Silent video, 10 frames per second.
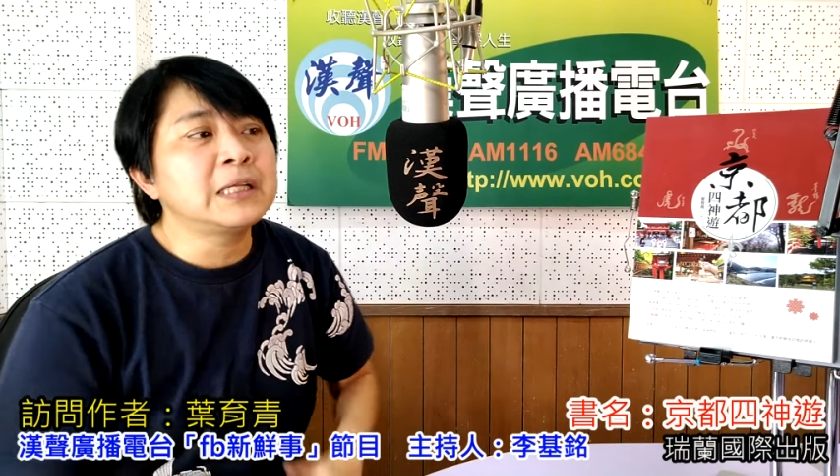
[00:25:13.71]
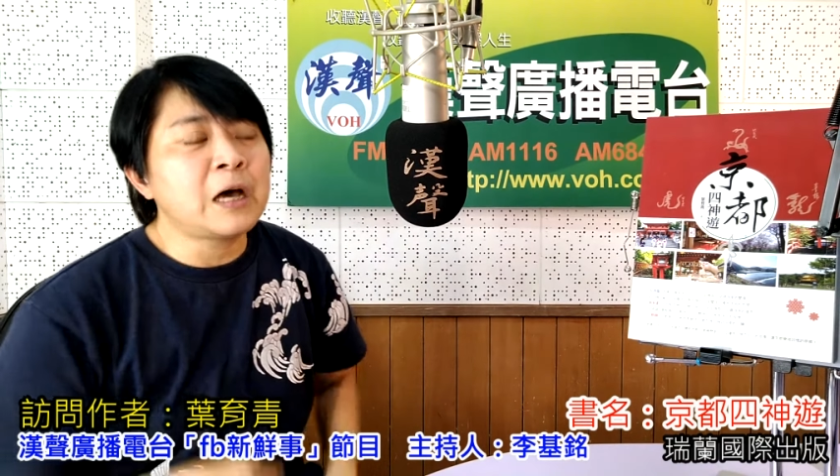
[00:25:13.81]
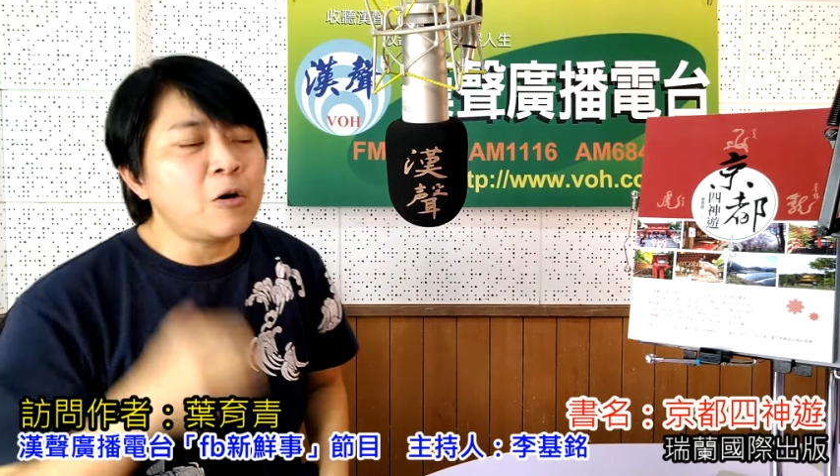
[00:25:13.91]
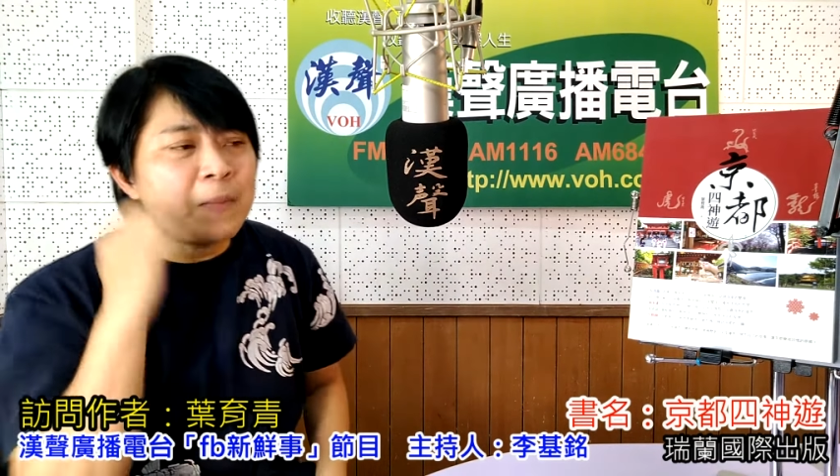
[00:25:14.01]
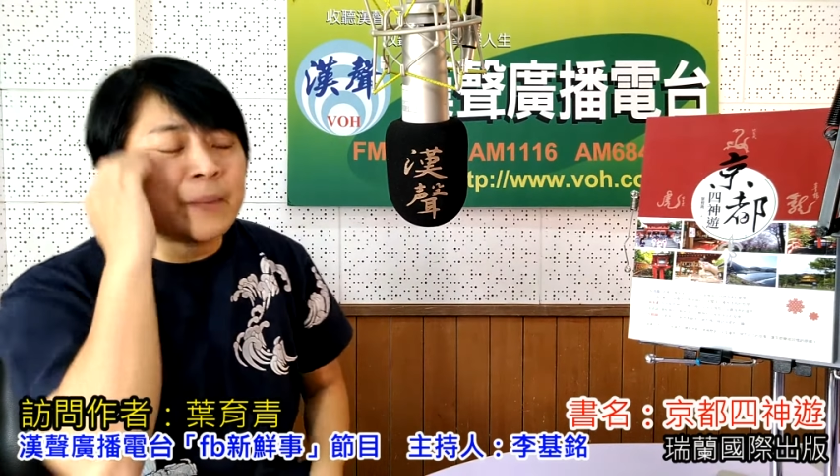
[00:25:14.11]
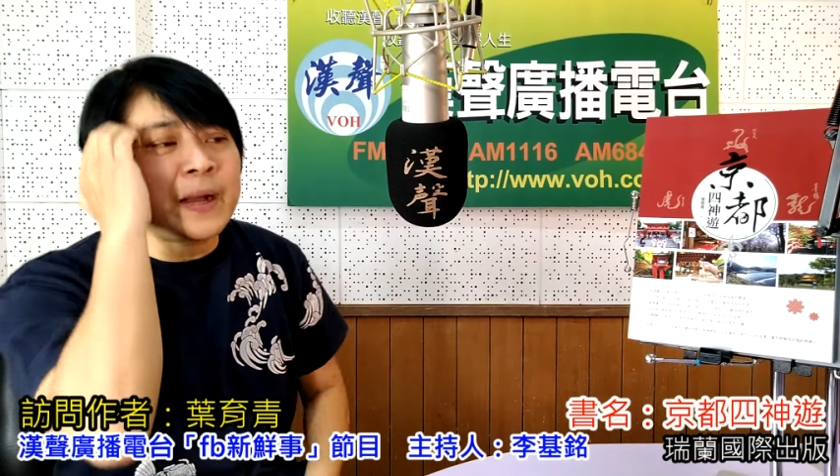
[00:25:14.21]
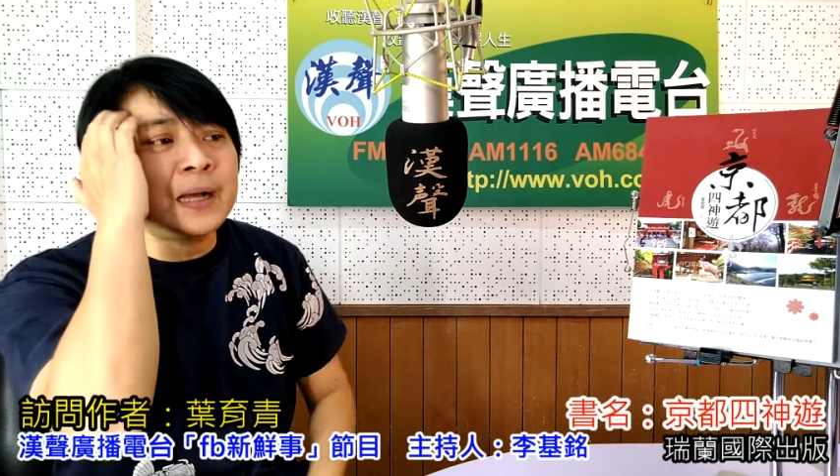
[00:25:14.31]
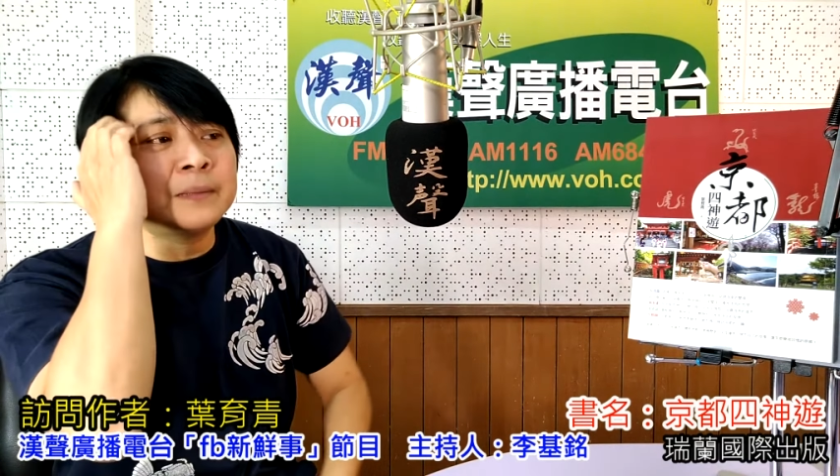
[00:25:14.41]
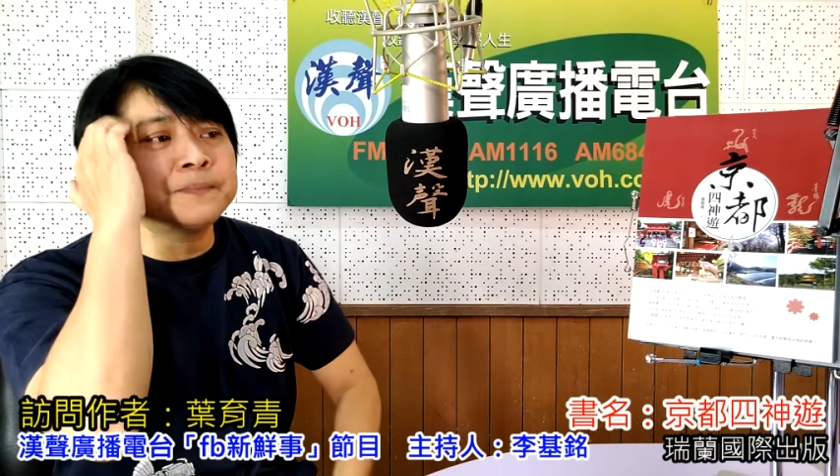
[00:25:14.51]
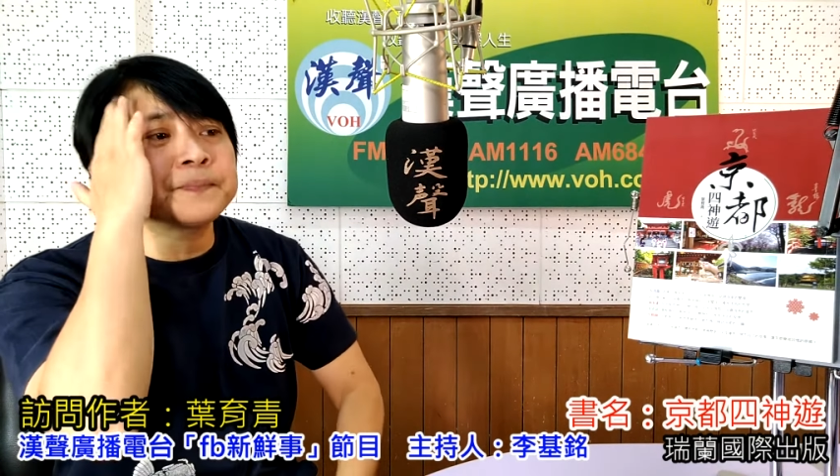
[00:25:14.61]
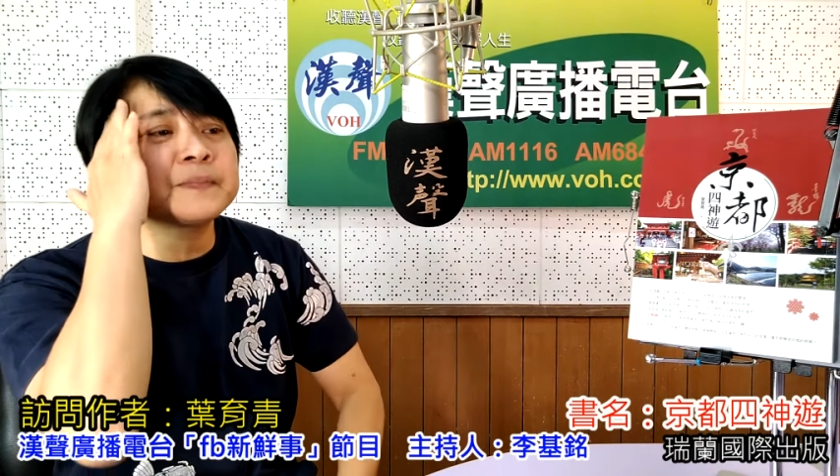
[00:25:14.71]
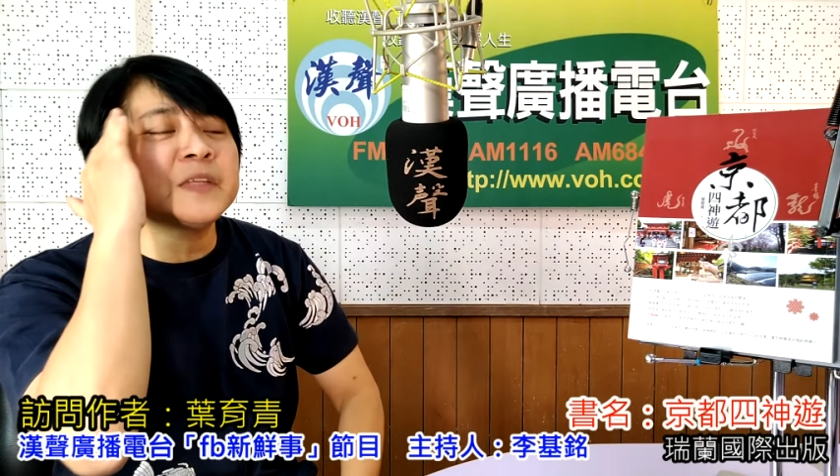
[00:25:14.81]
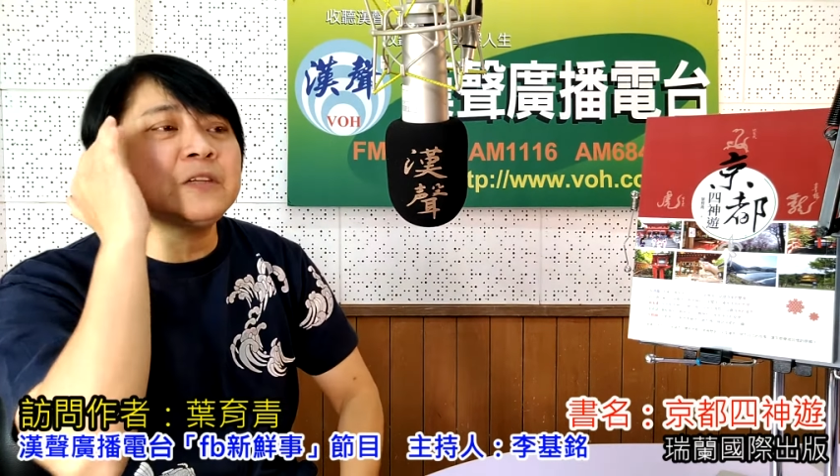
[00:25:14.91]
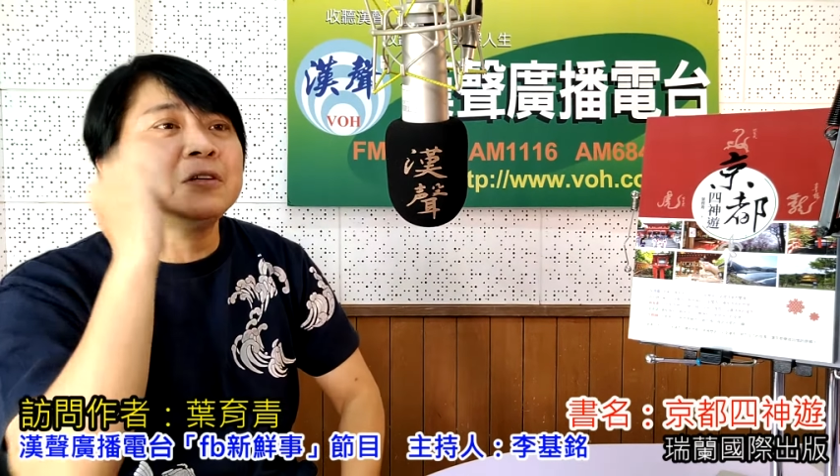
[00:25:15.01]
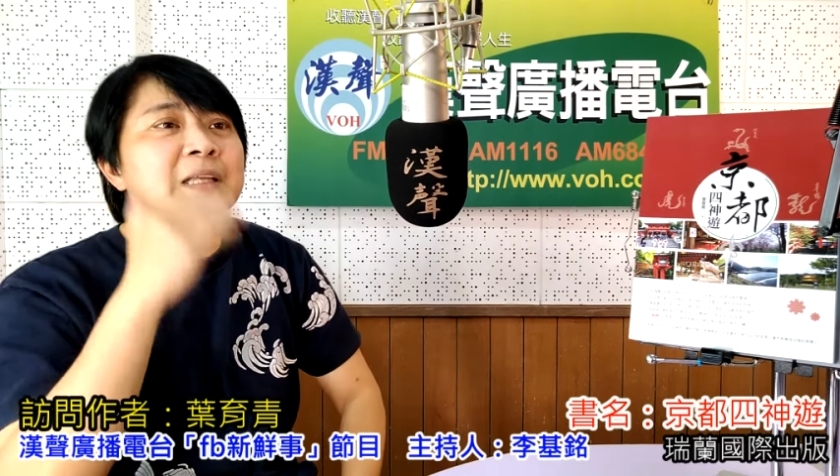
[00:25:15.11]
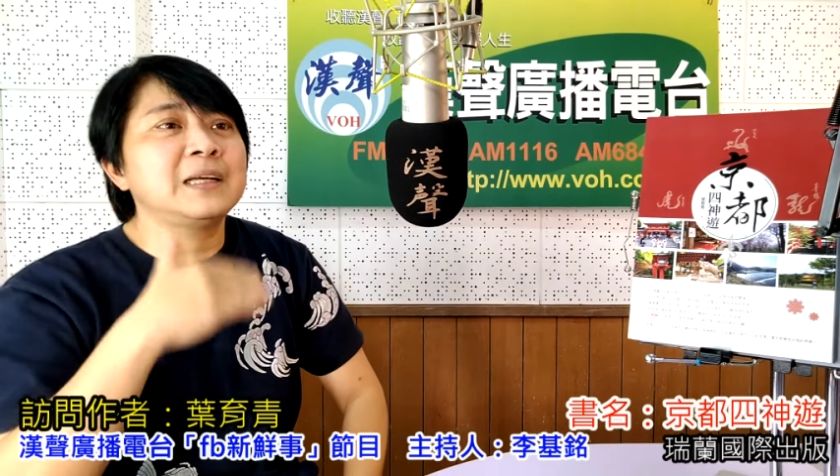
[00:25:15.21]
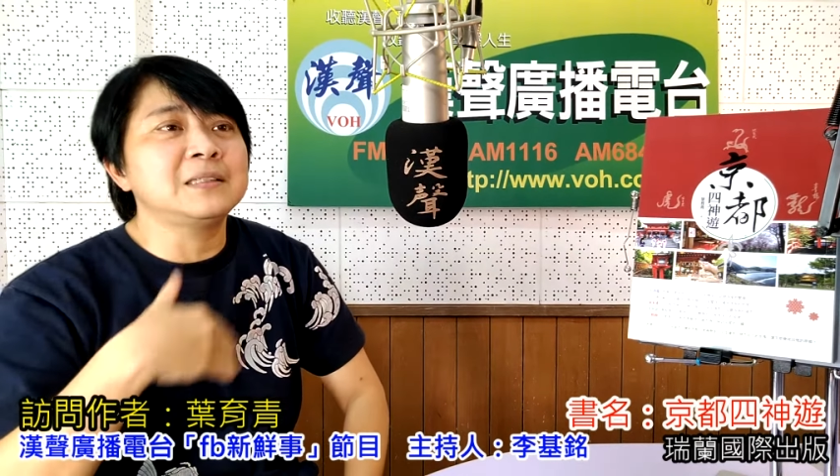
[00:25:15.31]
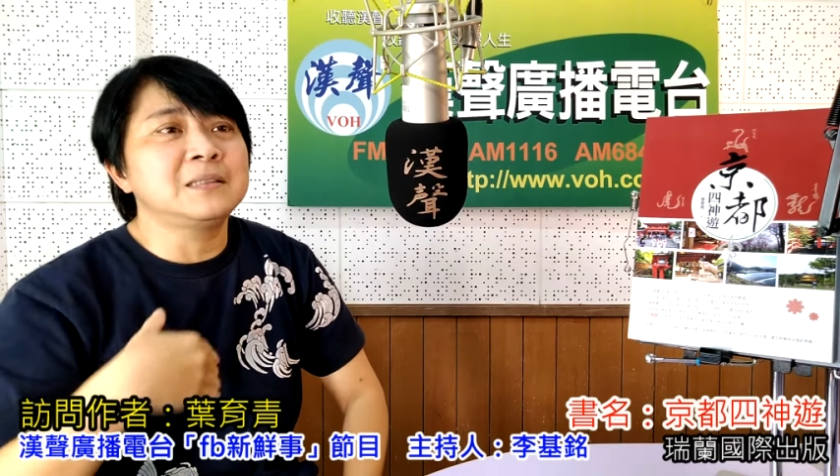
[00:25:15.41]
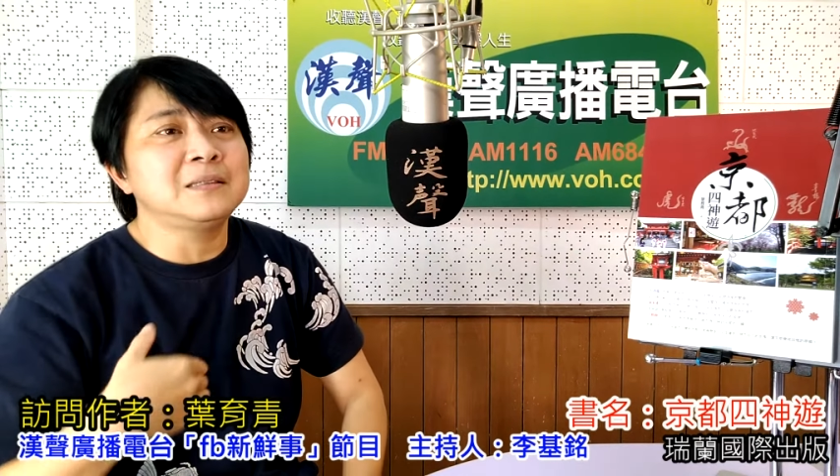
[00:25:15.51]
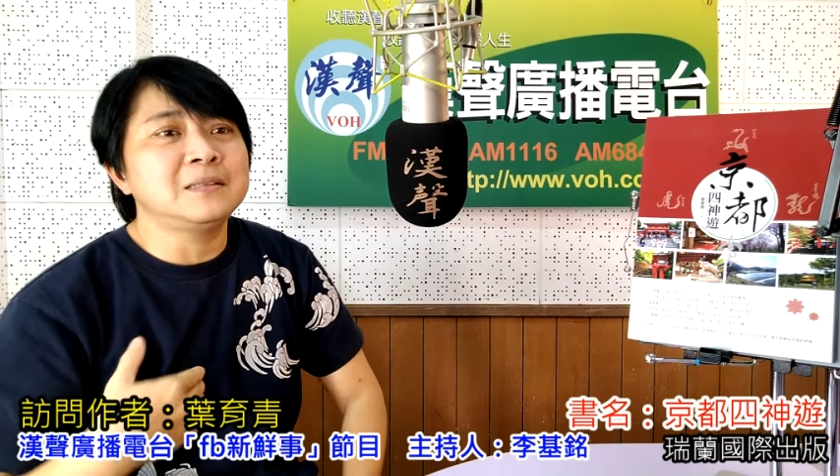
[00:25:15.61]
然后妈妈，因为她
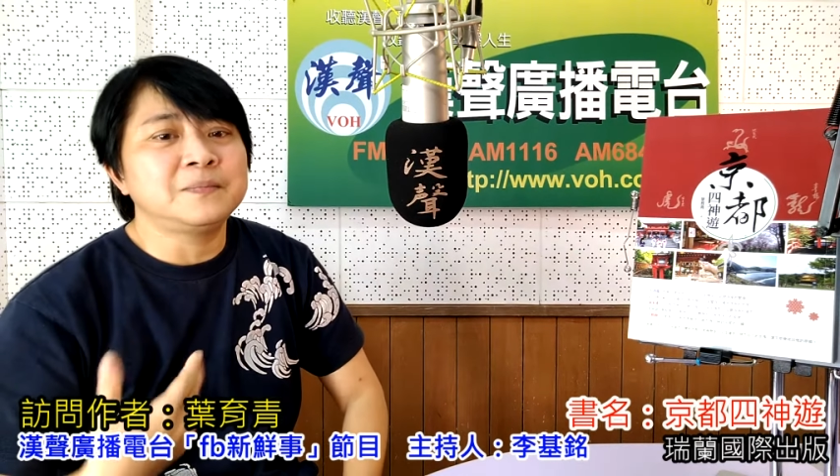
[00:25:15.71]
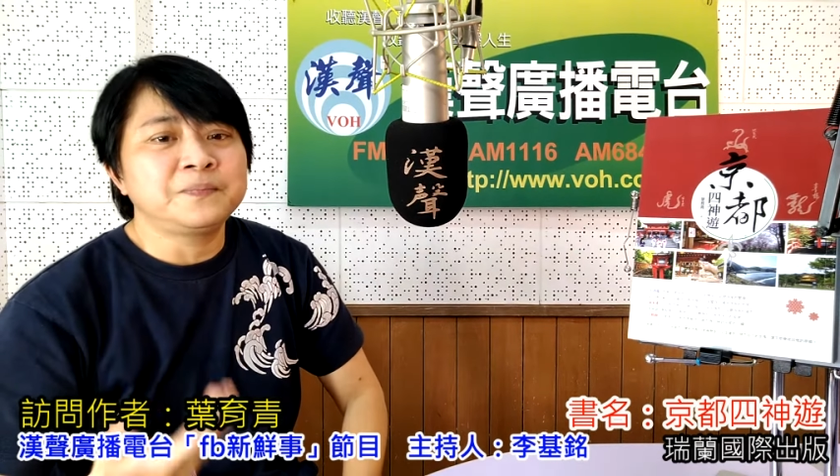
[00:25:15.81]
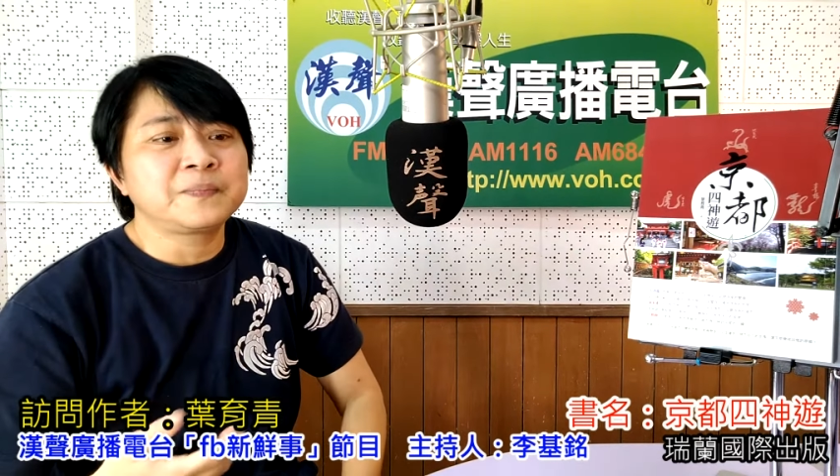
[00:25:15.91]
是